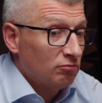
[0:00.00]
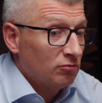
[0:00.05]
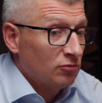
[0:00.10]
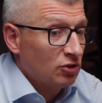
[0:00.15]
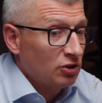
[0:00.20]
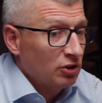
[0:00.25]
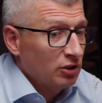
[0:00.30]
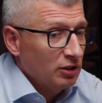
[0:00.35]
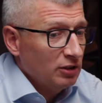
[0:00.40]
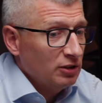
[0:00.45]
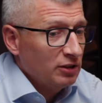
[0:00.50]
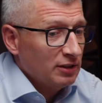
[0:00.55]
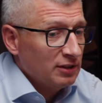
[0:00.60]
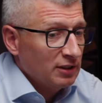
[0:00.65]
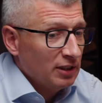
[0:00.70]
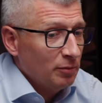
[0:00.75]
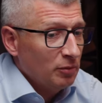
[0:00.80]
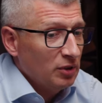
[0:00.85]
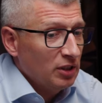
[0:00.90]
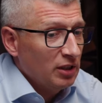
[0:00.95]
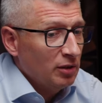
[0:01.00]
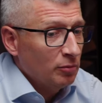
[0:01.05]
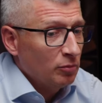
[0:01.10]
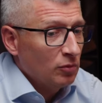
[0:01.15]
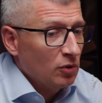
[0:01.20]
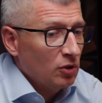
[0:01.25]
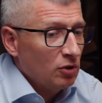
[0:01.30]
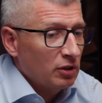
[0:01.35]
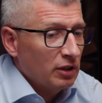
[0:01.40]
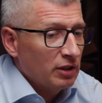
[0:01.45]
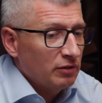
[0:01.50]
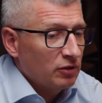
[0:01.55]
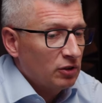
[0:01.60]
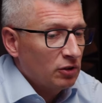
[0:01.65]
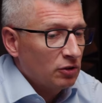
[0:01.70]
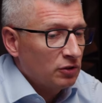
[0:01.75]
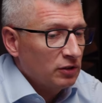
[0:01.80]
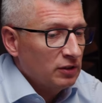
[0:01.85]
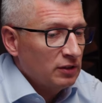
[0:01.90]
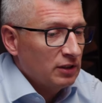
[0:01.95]
czy czasami nie mogę
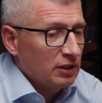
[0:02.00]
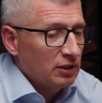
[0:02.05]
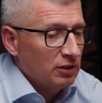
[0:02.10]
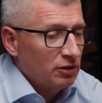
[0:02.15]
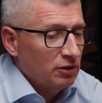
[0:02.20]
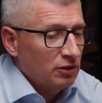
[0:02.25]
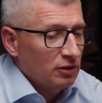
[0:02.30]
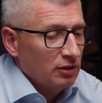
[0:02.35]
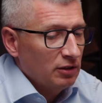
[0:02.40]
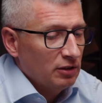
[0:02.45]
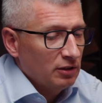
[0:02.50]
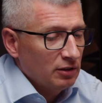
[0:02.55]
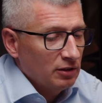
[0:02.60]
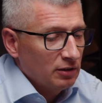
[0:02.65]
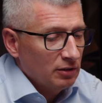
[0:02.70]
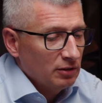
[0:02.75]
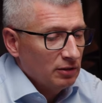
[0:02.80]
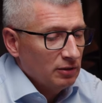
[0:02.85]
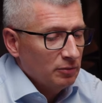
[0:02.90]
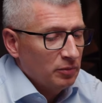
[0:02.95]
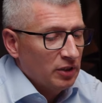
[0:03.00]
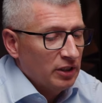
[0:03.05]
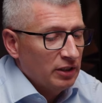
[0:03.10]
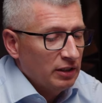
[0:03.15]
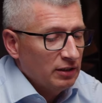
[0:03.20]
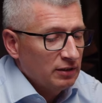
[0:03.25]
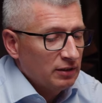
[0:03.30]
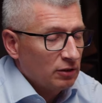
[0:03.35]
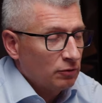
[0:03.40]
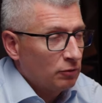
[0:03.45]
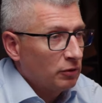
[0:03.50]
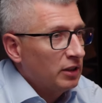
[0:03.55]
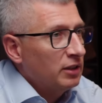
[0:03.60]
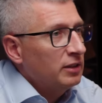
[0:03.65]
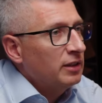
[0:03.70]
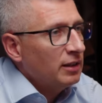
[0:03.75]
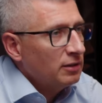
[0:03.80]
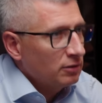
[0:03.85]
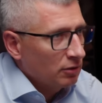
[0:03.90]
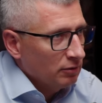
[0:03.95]
wykorzystać e, pieniędzy, które
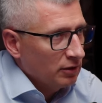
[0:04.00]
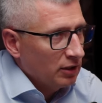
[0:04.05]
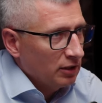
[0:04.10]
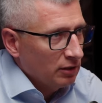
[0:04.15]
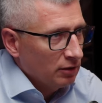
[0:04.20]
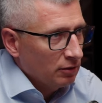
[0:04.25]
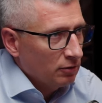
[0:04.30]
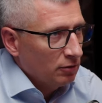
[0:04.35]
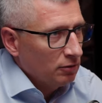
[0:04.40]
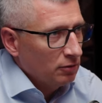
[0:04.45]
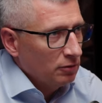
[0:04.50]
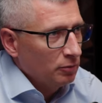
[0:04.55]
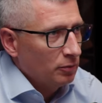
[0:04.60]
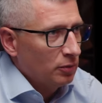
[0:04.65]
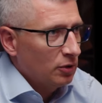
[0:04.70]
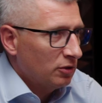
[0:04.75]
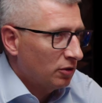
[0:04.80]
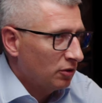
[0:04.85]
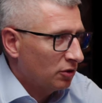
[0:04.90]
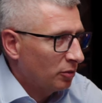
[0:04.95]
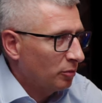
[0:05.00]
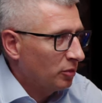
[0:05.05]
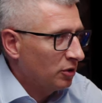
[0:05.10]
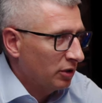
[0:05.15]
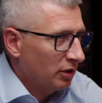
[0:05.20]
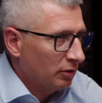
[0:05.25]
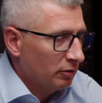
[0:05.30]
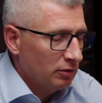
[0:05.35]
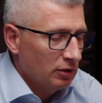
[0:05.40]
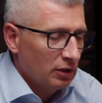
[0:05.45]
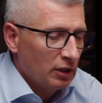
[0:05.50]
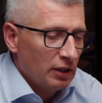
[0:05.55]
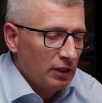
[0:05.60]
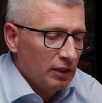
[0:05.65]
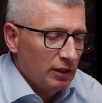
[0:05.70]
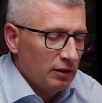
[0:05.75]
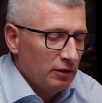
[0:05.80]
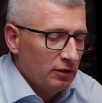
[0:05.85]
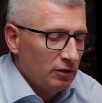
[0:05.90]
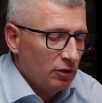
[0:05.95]
i tak są na rynku, po to, żeby się
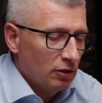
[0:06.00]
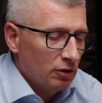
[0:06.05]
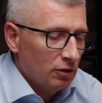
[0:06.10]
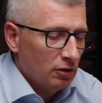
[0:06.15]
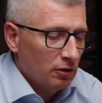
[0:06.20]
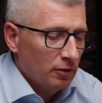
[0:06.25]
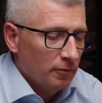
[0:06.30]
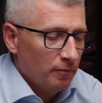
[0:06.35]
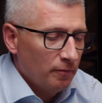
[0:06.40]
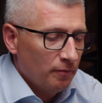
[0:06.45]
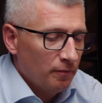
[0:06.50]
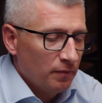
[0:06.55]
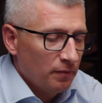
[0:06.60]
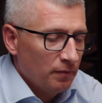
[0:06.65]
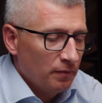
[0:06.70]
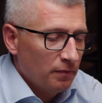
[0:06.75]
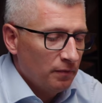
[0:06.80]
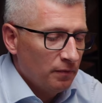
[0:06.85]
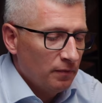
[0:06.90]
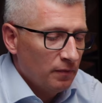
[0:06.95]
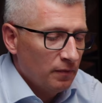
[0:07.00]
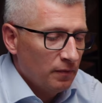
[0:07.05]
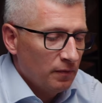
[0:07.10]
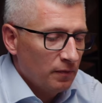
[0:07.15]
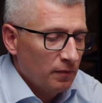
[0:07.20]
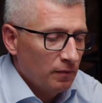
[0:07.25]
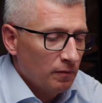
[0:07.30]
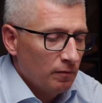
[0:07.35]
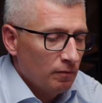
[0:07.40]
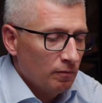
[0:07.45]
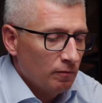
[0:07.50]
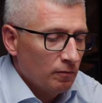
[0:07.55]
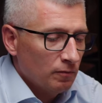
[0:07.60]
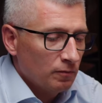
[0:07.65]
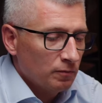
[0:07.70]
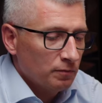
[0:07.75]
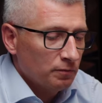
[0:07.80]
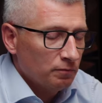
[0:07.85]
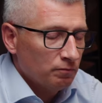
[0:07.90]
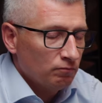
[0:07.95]
do.
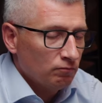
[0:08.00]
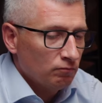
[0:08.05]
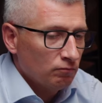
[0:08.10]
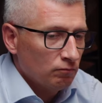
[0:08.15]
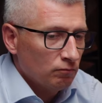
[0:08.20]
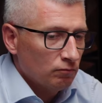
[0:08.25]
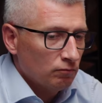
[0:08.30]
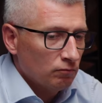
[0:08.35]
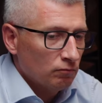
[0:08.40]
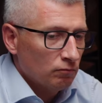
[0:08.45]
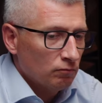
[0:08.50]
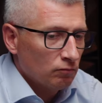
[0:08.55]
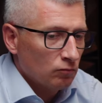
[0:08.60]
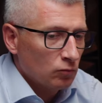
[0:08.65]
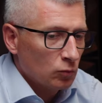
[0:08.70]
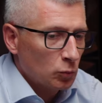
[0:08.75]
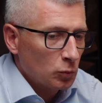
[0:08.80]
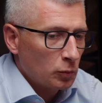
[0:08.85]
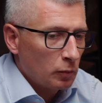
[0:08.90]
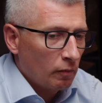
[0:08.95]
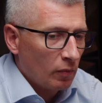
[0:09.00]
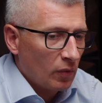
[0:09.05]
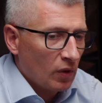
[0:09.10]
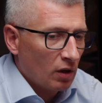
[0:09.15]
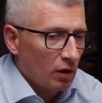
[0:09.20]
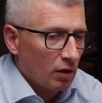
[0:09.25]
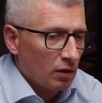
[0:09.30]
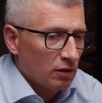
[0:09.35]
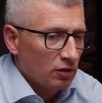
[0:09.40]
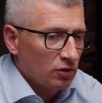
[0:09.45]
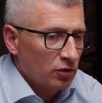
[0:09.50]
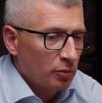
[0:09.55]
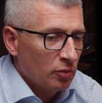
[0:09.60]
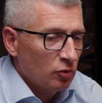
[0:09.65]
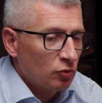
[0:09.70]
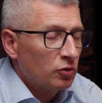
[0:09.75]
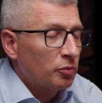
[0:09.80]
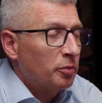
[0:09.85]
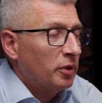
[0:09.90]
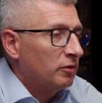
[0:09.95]
Mm,
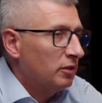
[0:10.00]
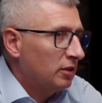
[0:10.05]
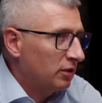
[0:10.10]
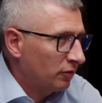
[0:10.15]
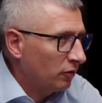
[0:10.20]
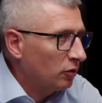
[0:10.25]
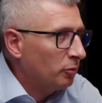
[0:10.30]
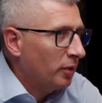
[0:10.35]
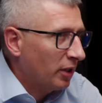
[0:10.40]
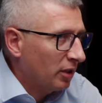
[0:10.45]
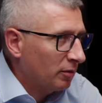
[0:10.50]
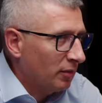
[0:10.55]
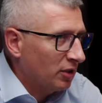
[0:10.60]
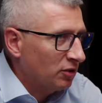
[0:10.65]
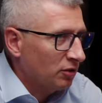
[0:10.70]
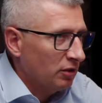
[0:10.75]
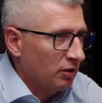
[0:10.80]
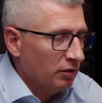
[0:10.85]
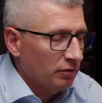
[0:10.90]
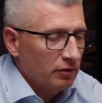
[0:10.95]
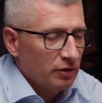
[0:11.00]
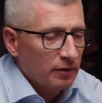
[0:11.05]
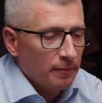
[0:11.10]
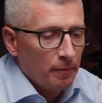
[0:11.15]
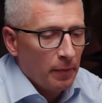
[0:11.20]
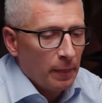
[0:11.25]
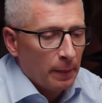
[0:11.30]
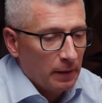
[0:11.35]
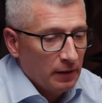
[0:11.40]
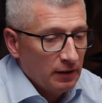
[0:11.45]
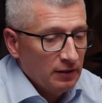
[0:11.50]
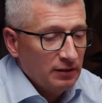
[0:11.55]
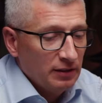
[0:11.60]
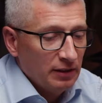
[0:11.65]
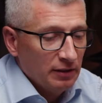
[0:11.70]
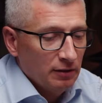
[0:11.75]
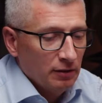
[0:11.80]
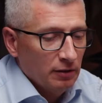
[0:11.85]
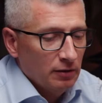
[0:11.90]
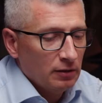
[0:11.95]
żeby uzupełnić swój park maszynowy. To jest
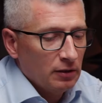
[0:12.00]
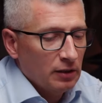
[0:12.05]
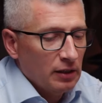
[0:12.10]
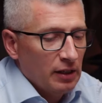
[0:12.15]
jedno.